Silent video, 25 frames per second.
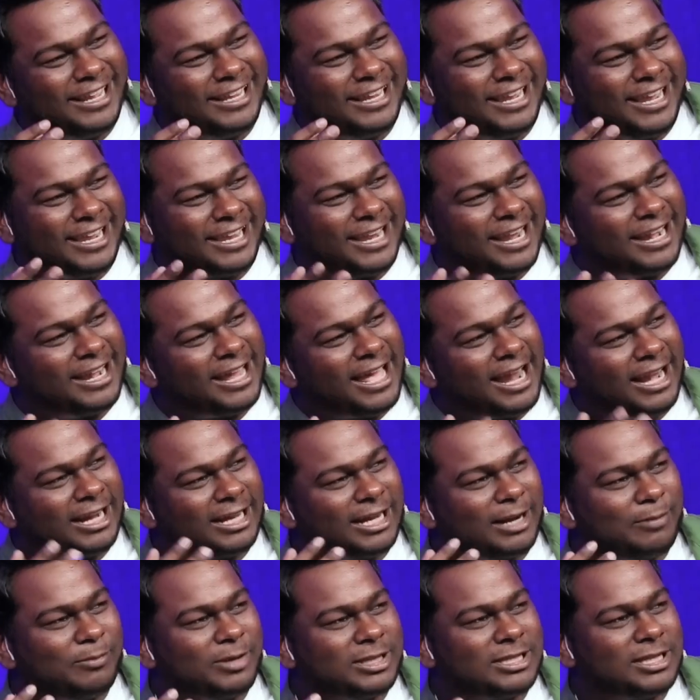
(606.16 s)
तो ये क्या
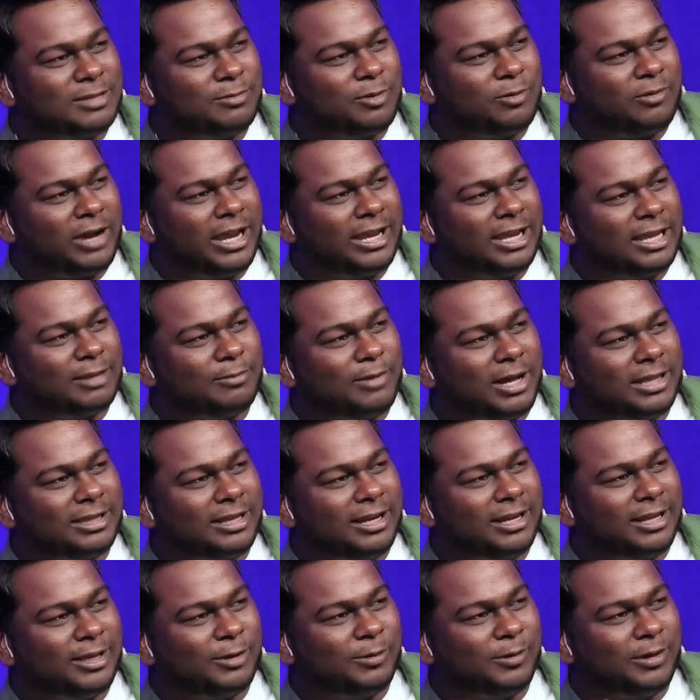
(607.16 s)
डायरेक्टर मैसेज में वाहियत
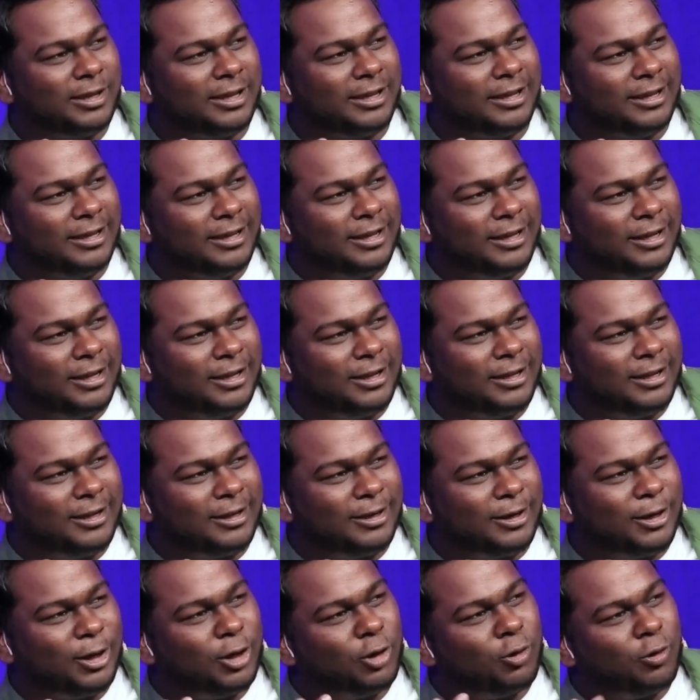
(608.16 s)
बातें लिखी हुई
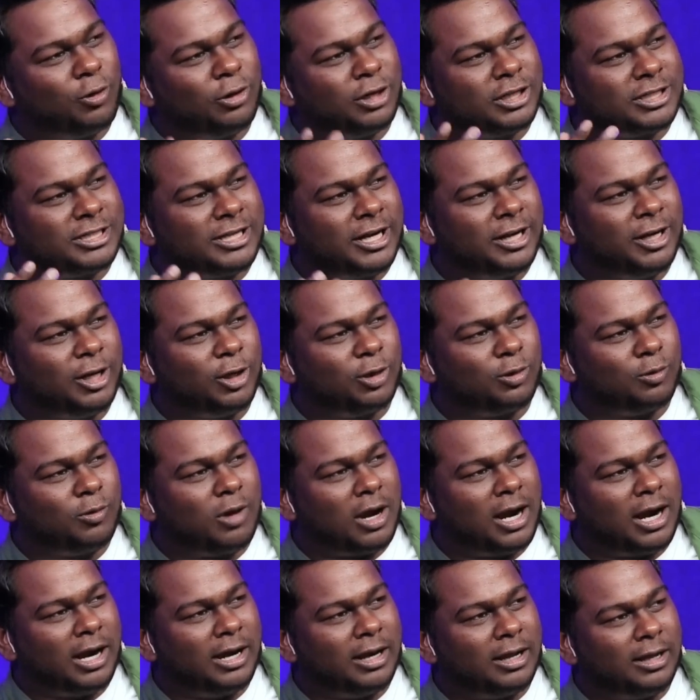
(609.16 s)
है डोंट स्टडी
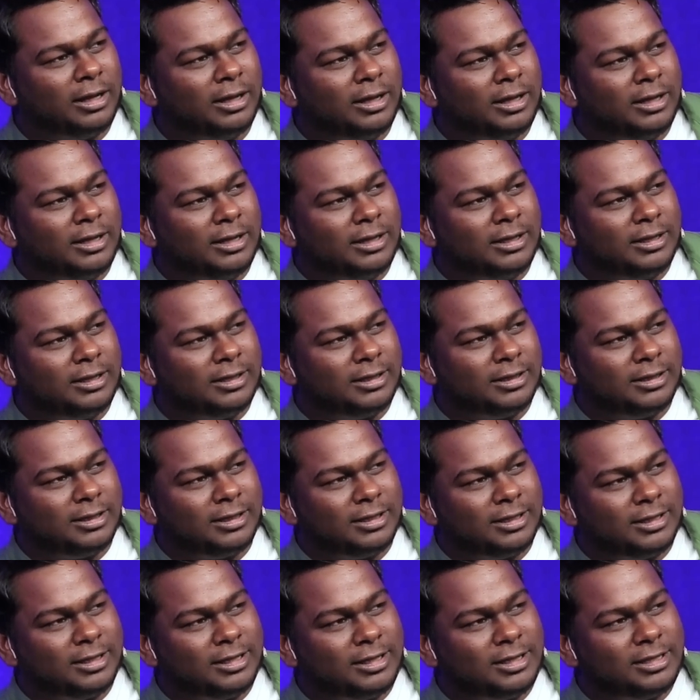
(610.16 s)
टू
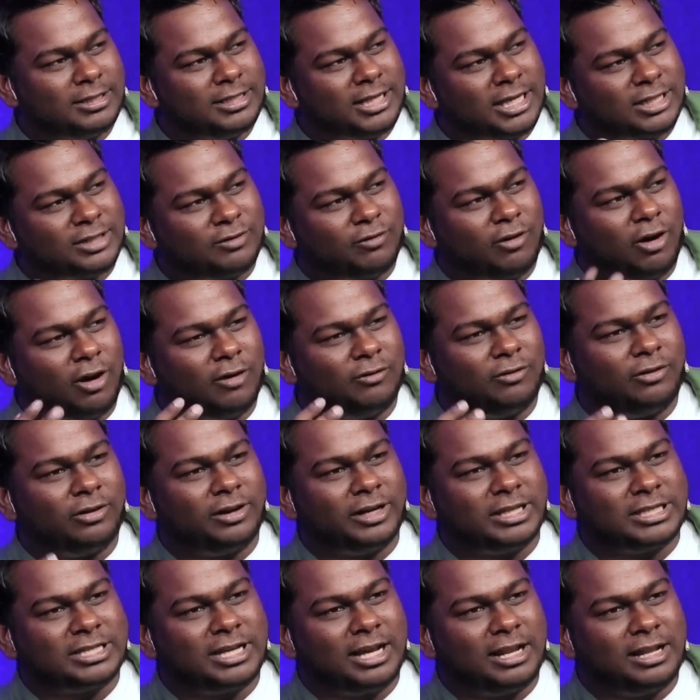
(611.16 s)
हार्ड जस्ट फॉल
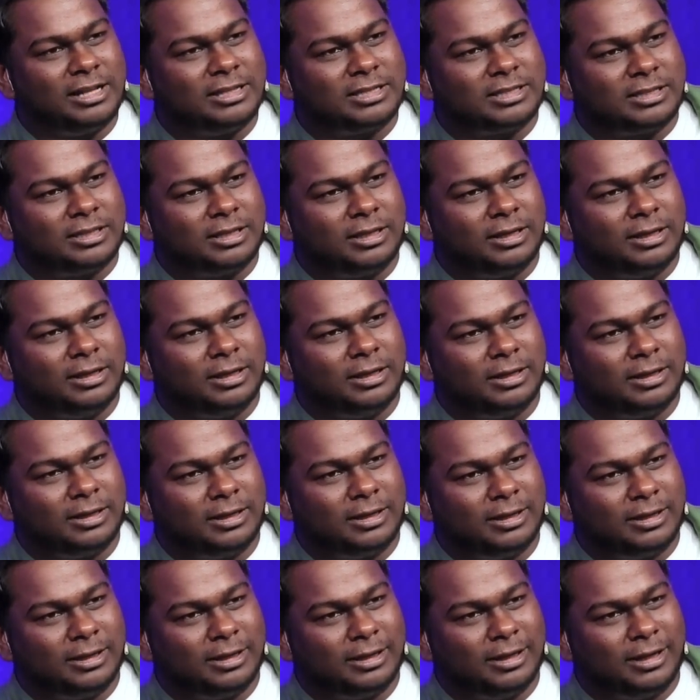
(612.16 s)
फॉर रिच गर्ल्स
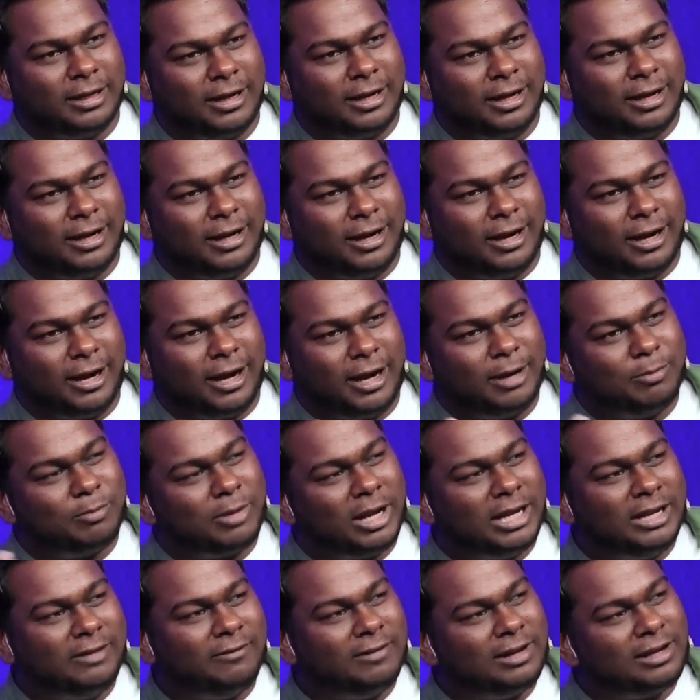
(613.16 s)
एंड And
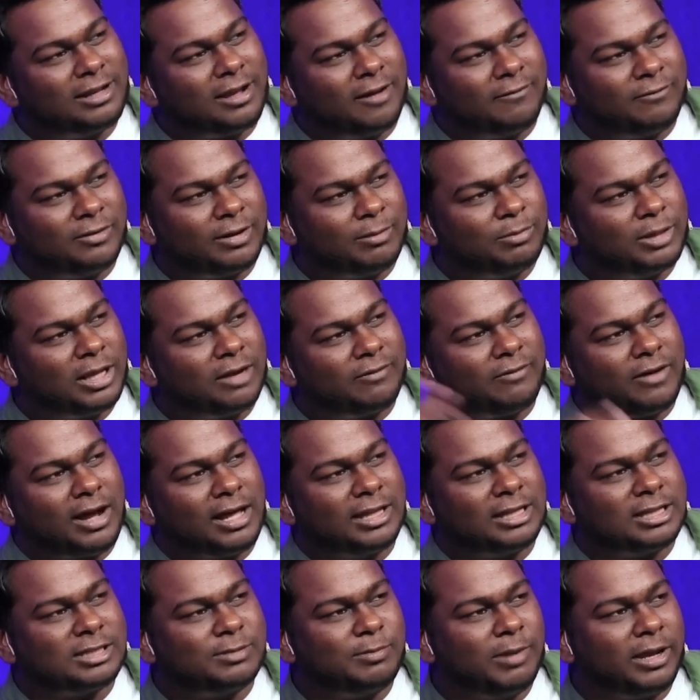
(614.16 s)
money will come from their
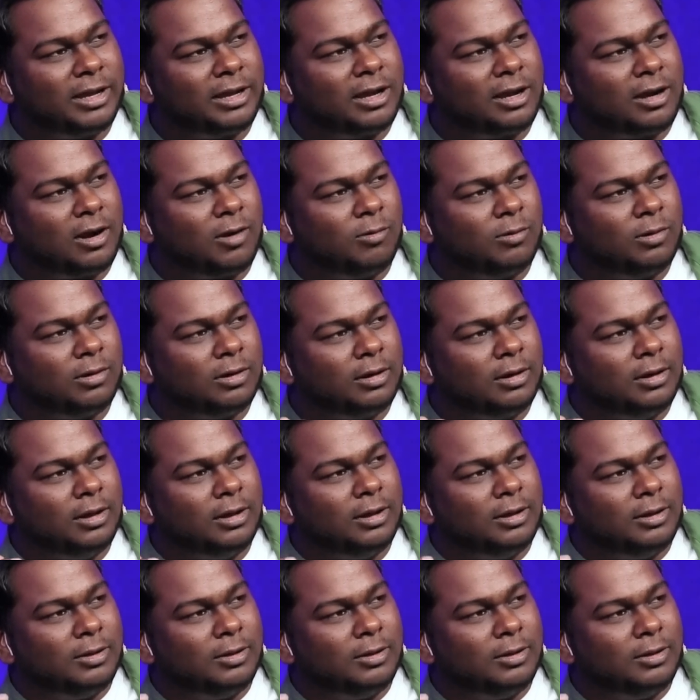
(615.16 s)
father's bank account.